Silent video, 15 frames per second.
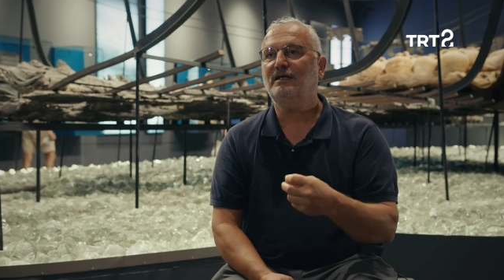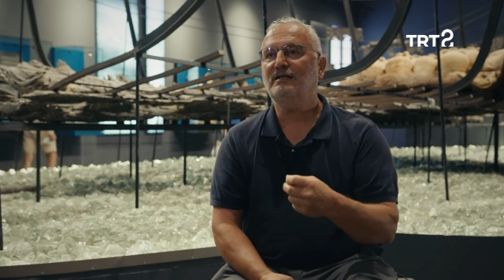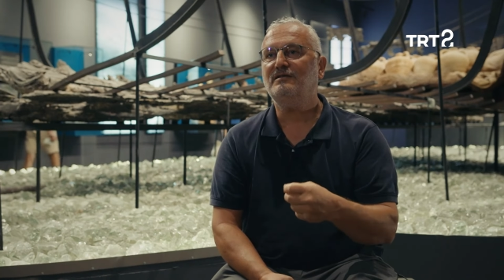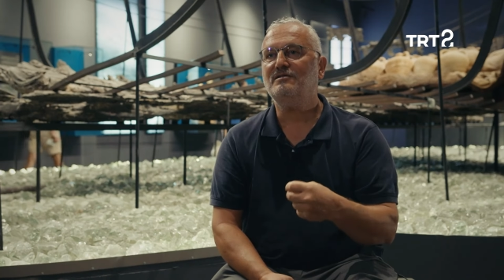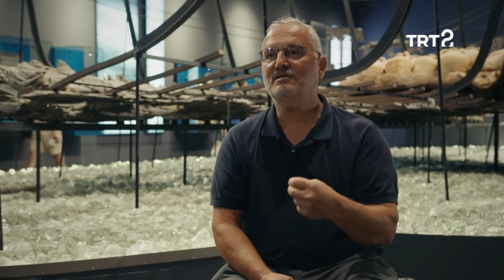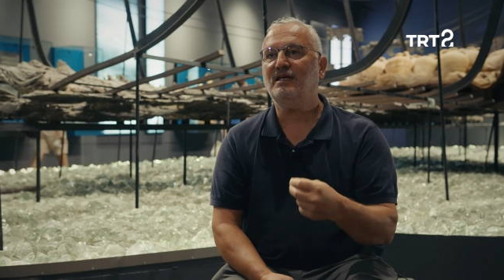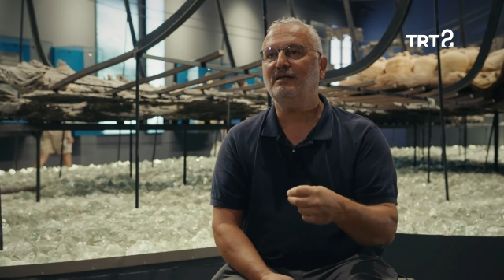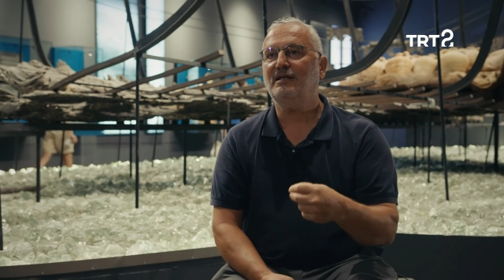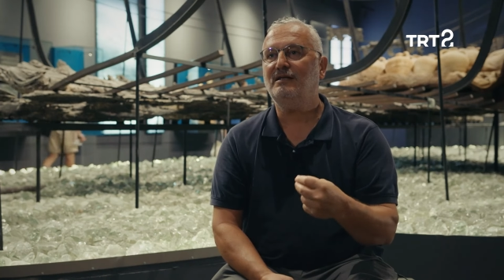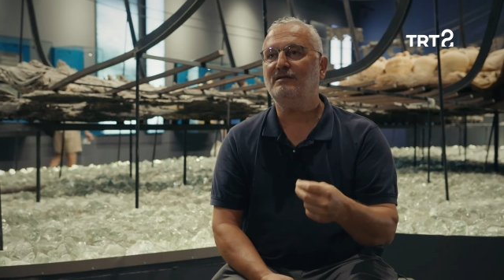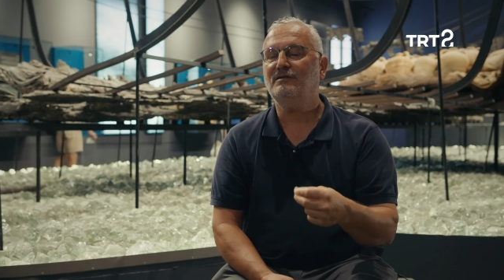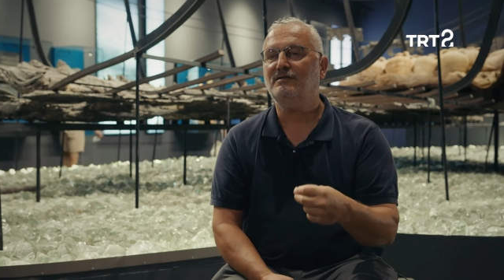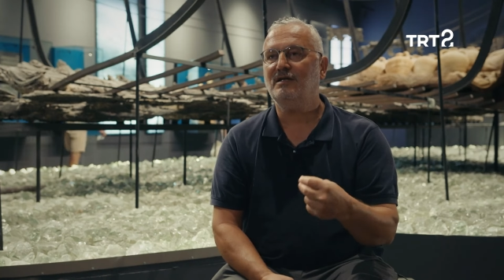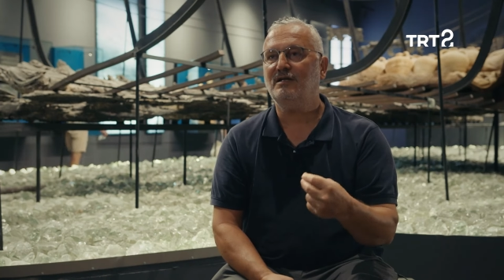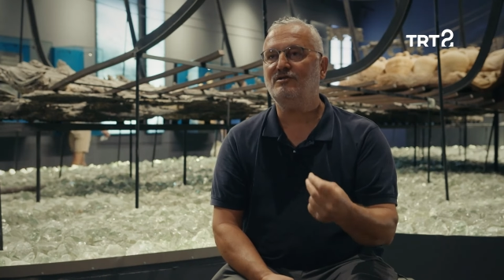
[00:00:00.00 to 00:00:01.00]
insan
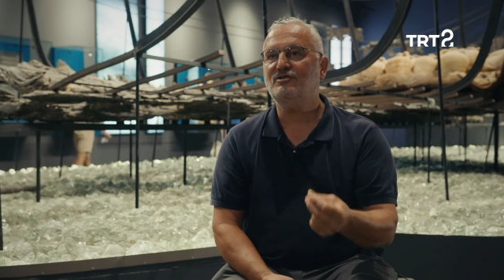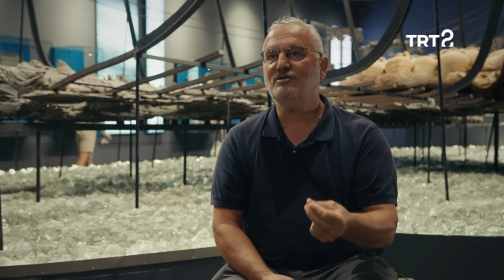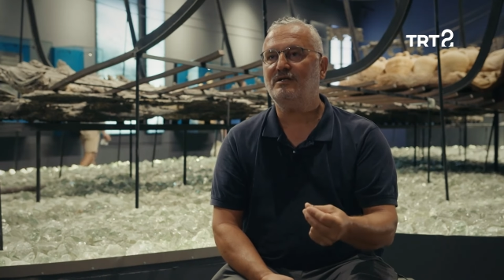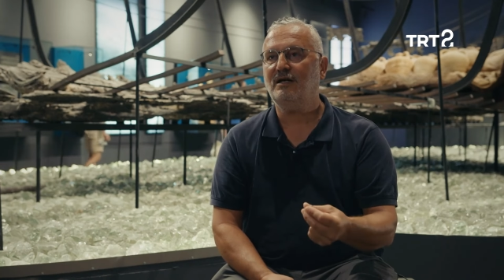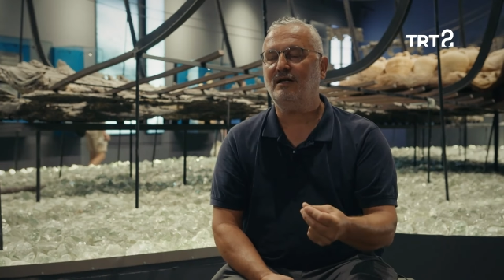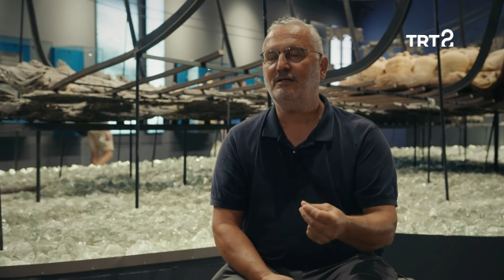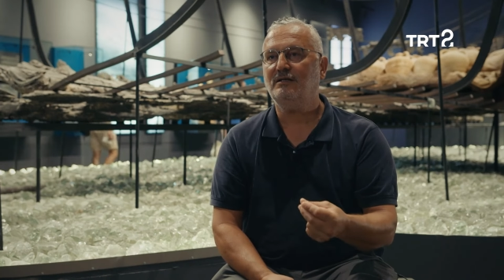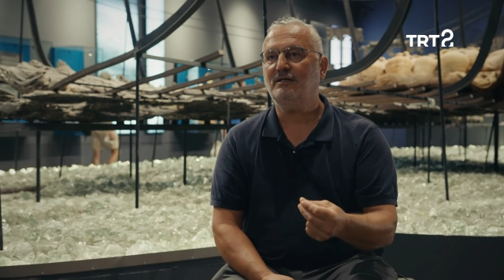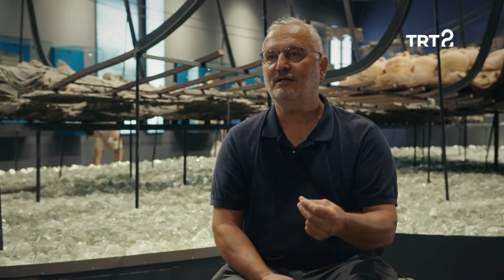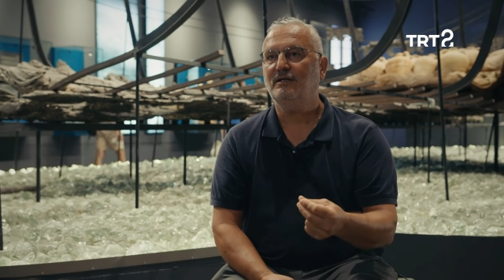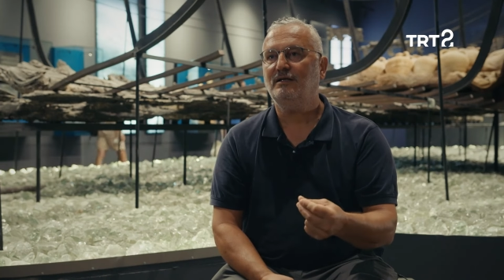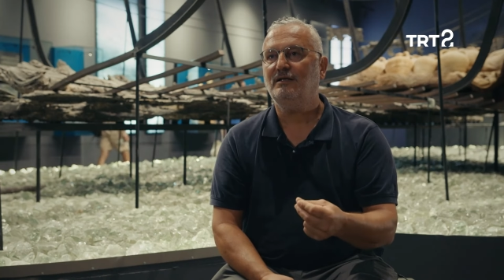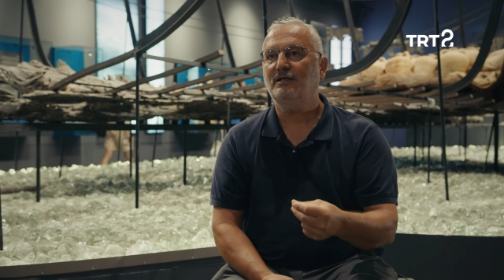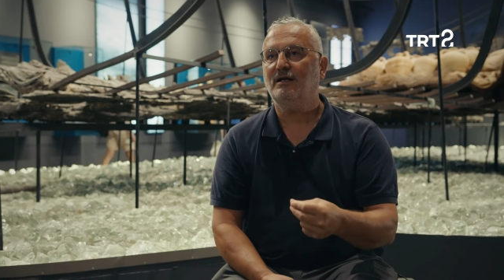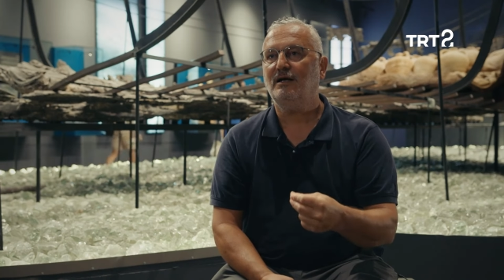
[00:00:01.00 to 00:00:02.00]
elinden çıkan
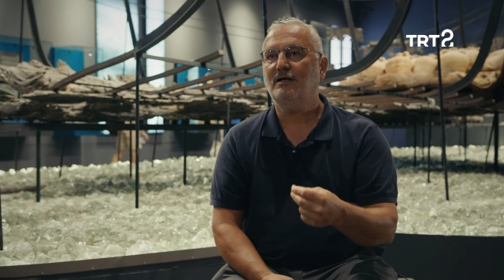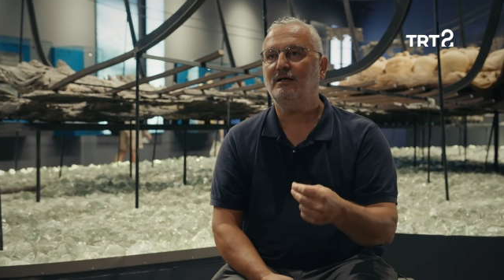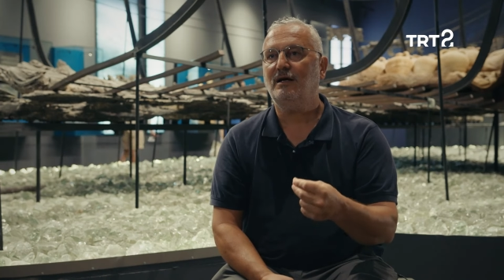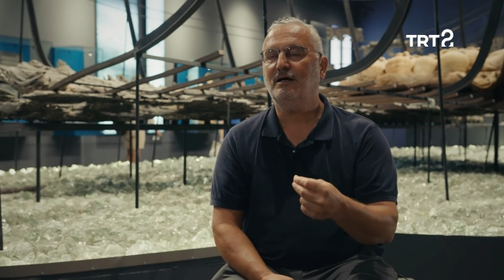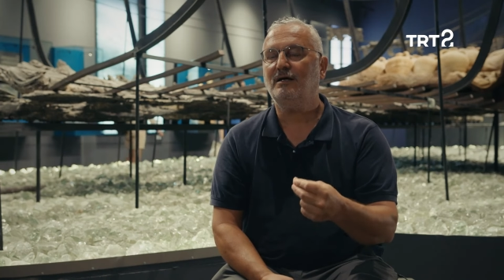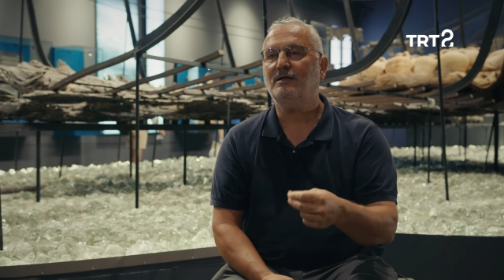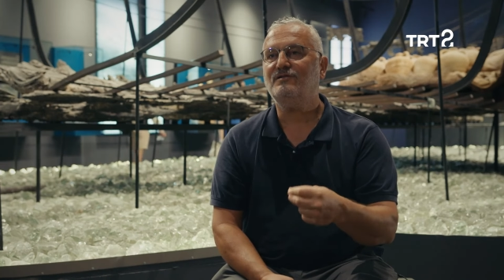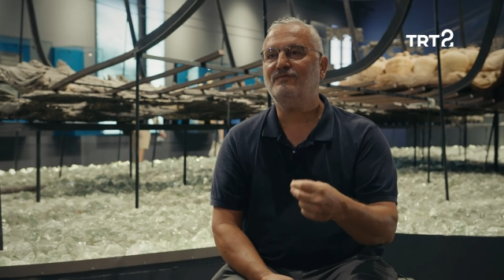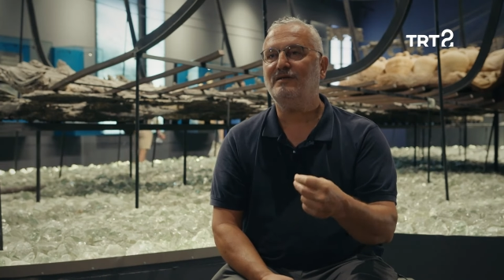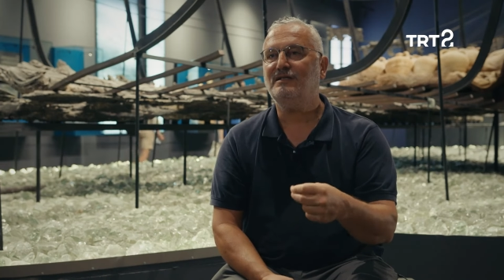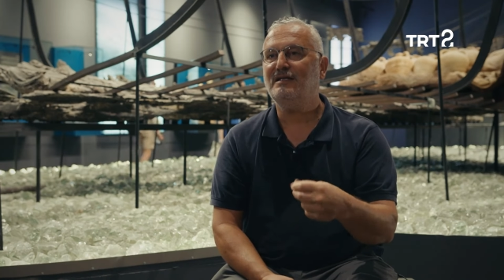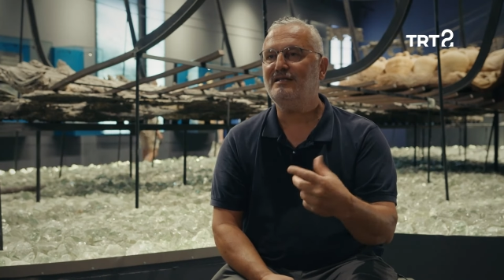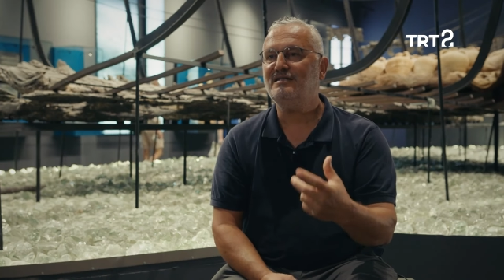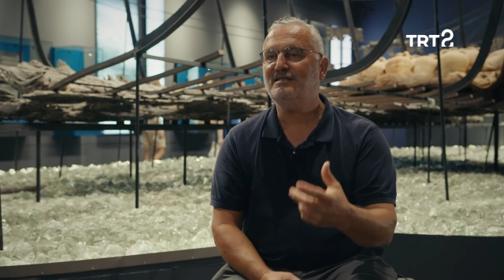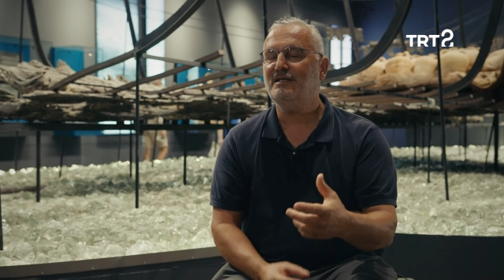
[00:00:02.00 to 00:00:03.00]
araç
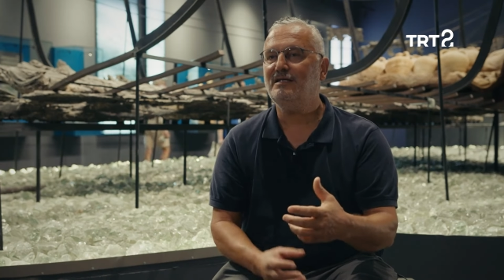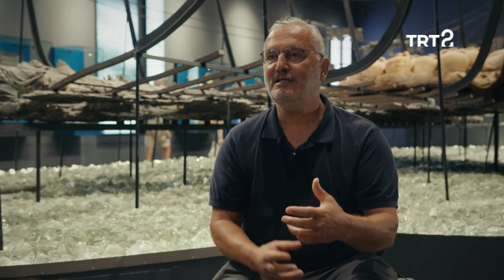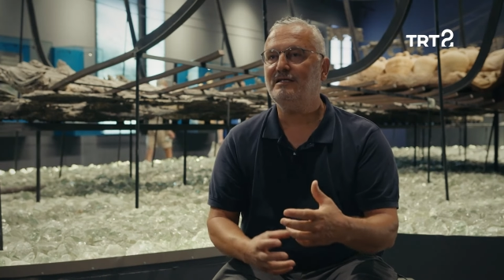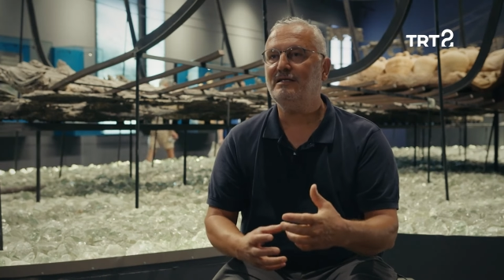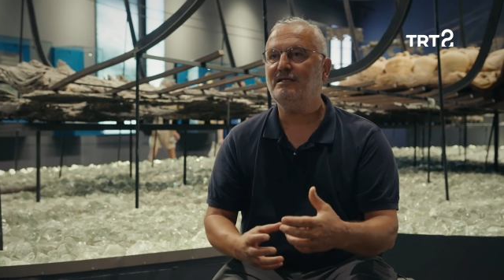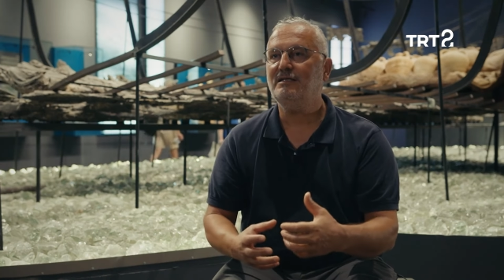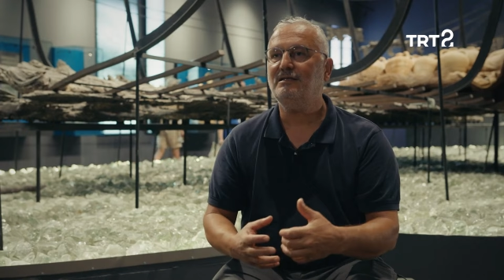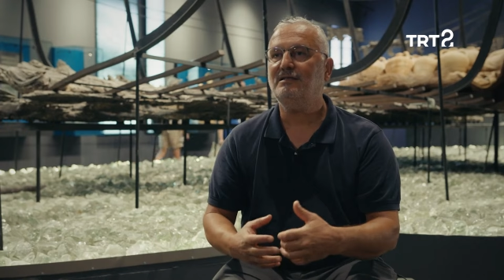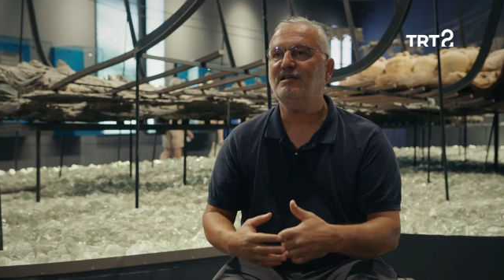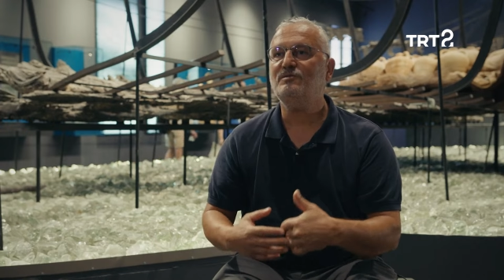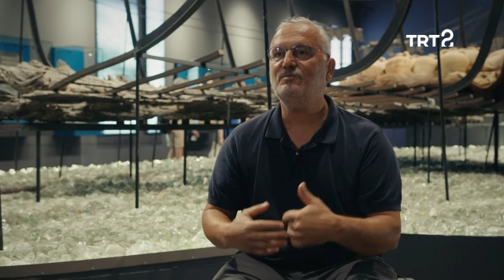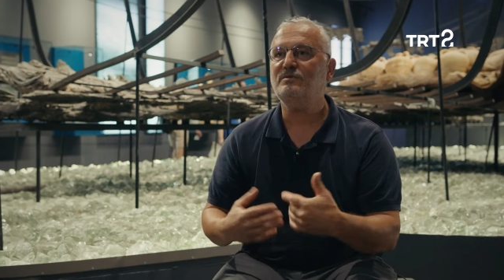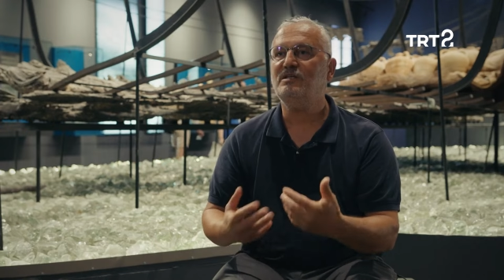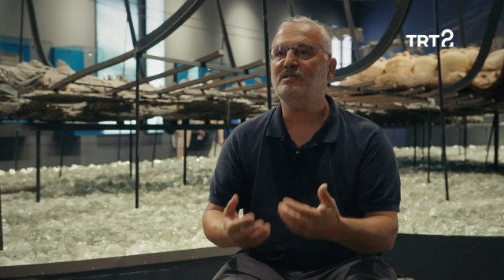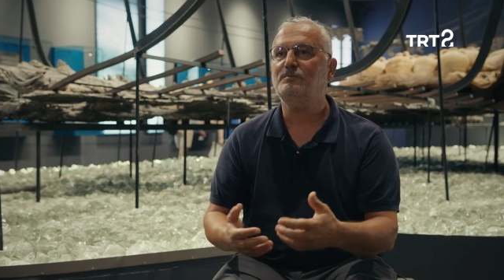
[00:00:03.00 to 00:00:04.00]
ve nesneleri
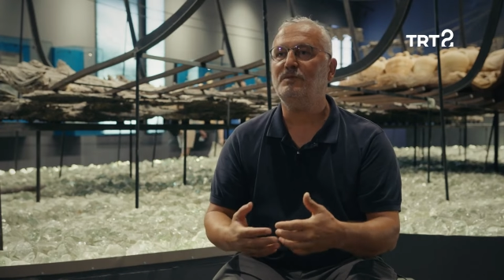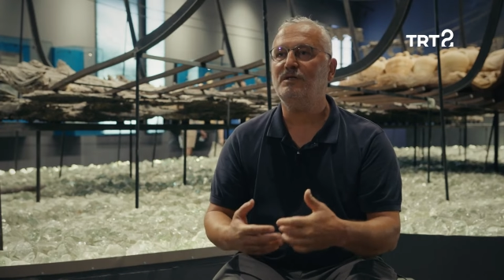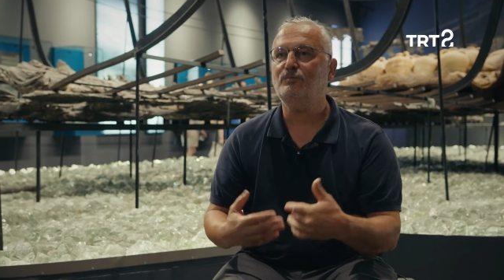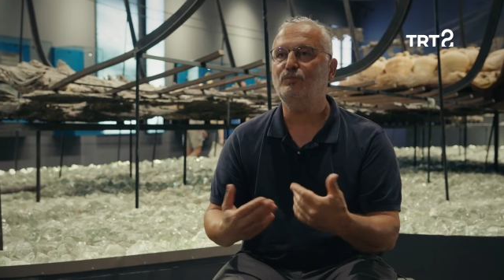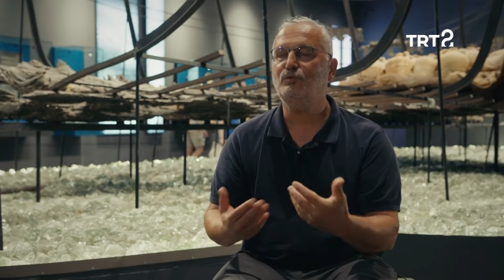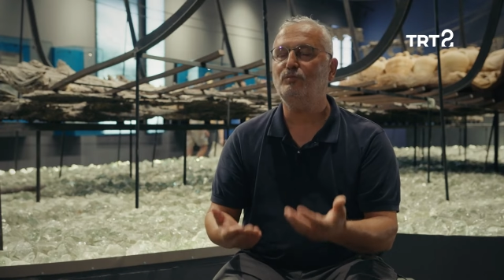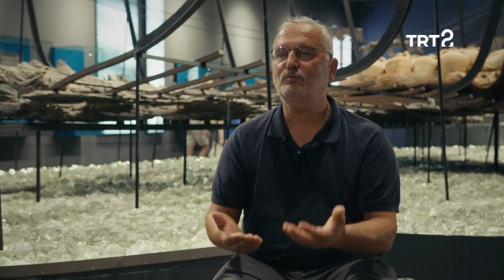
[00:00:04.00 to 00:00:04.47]
tespit etmek,